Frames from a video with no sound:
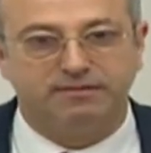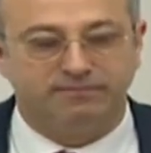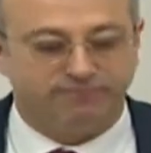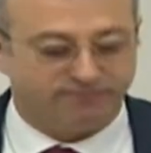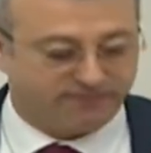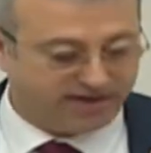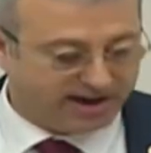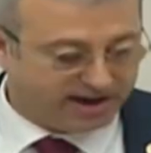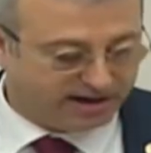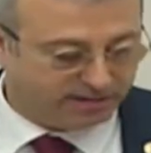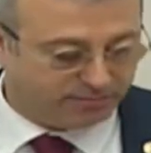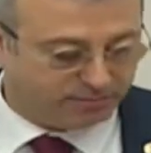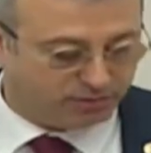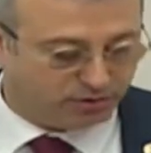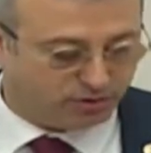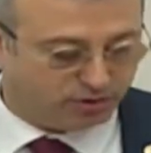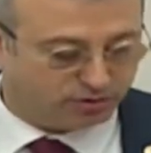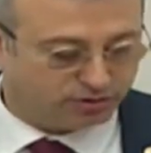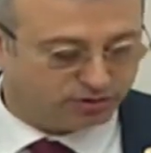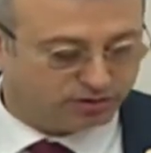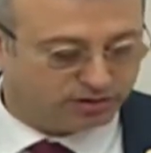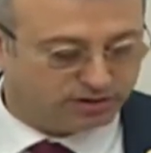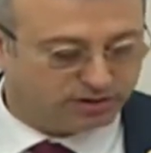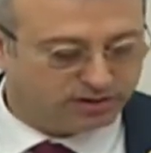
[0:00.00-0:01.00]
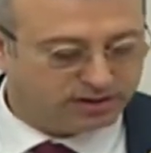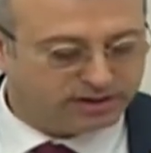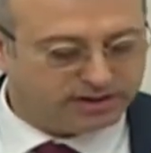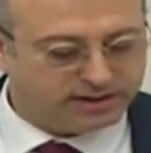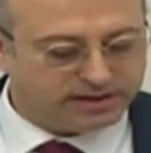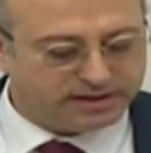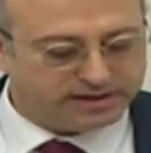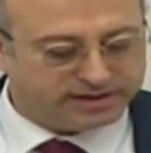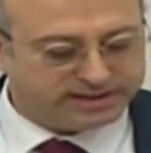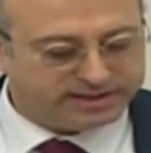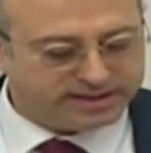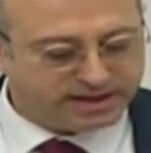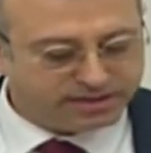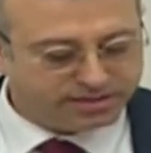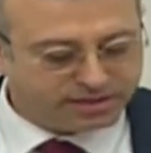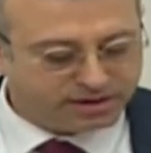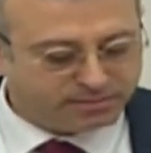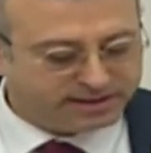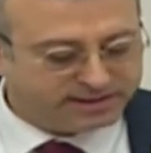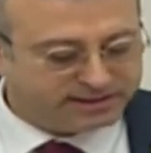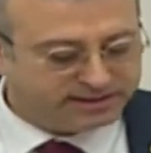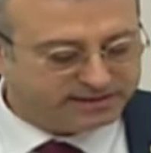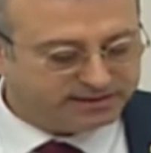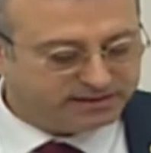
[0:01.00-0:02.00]
vermiyor.
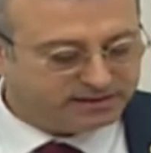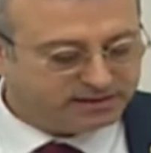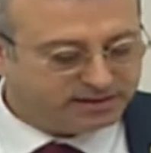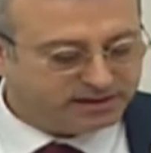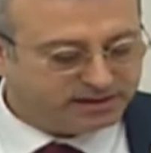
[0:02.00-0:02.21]
Yasamanın,